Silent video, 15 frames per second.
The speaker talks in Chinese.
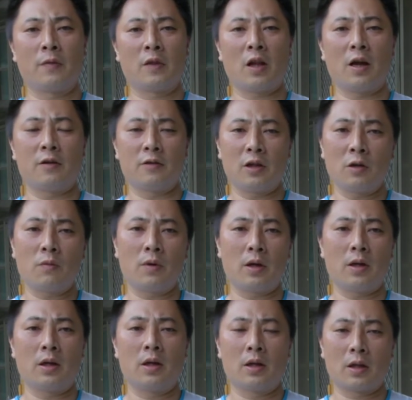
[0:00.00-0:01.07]
但因
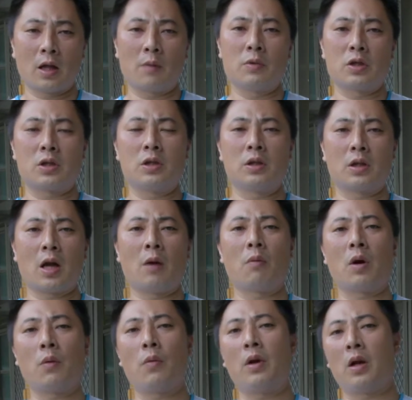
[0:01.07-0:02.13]
为他们是台
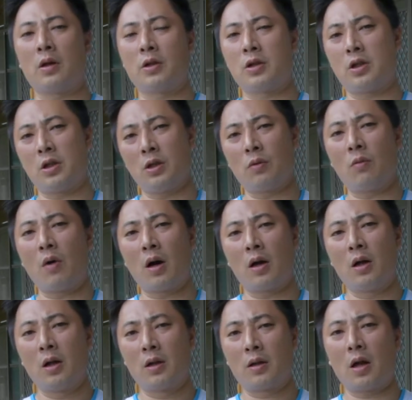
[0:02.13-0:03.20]
湾未来的希望。
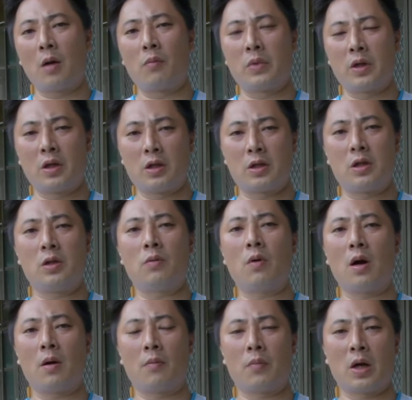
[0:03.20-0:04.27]
那我们也希
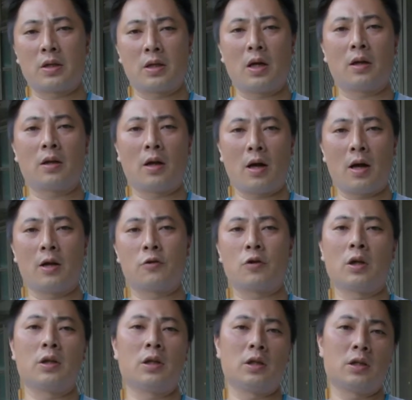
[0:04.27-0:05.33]
望把这样的爱
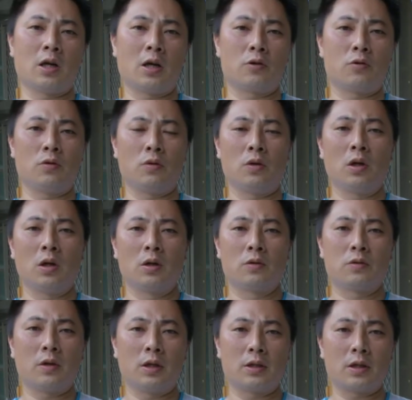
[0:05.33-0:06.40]
传递下去，
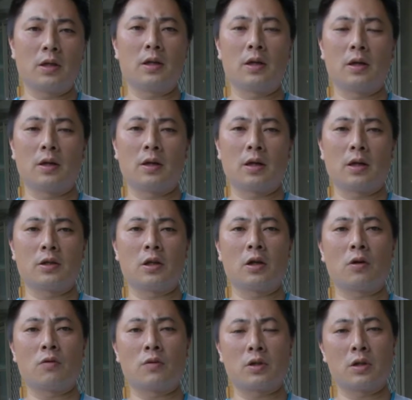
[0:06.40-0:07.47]
所以真的很感谢
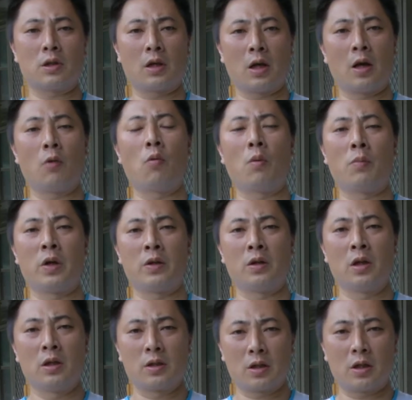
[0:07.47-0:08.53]
公司给我们
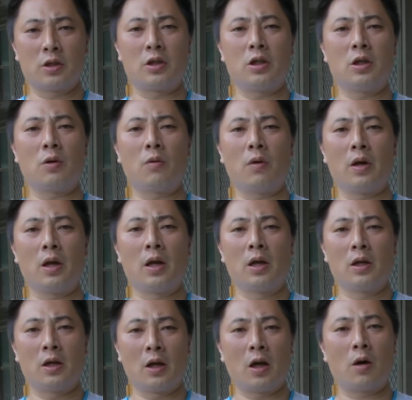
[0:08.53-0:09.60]
这个机会，
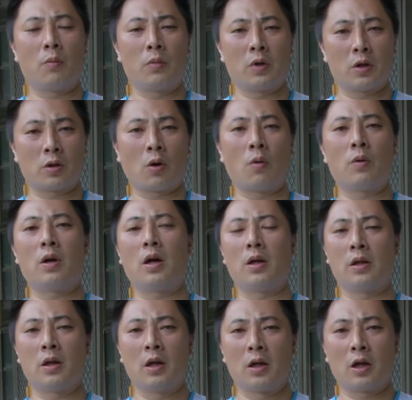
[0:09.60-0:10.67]
也让我们的同仁
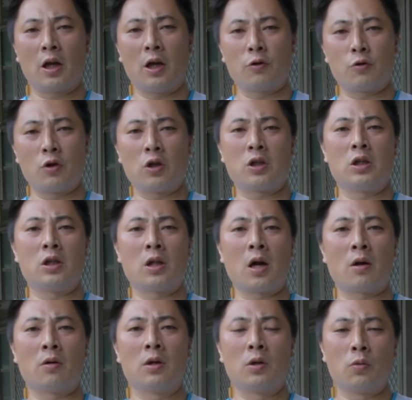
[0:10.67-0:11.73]
可以学习
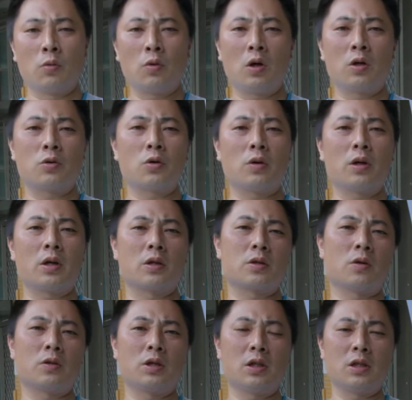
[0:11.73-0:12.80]
到如何做一个
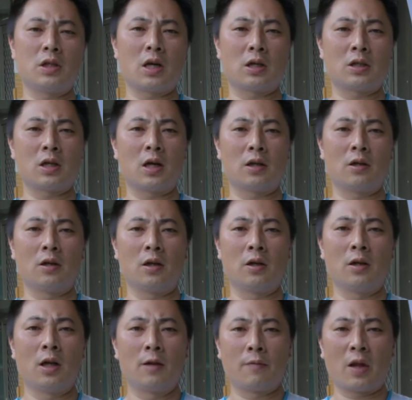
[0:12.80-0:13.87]
手心向下的人，
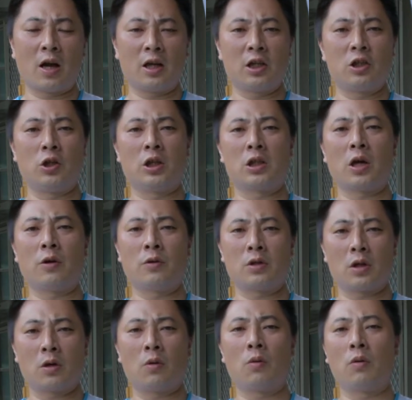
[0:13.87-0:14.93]
那一起参与
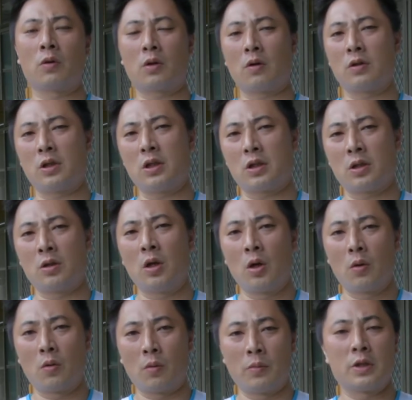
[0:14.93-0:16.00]
这个活动。其实
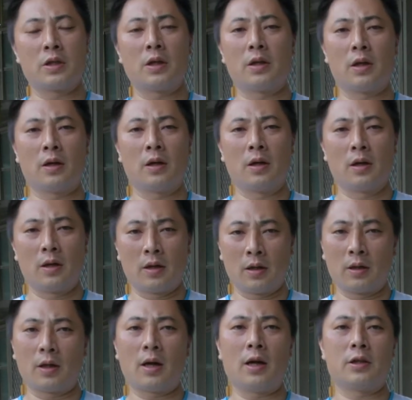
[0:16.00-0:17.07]
我们真的
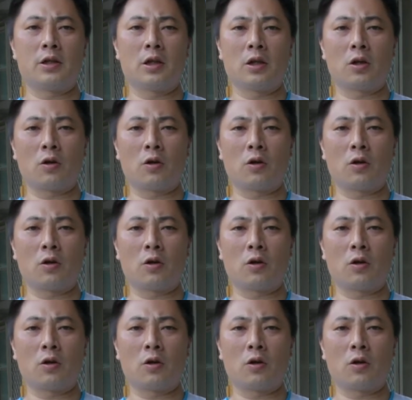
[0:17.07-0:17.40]
很开心，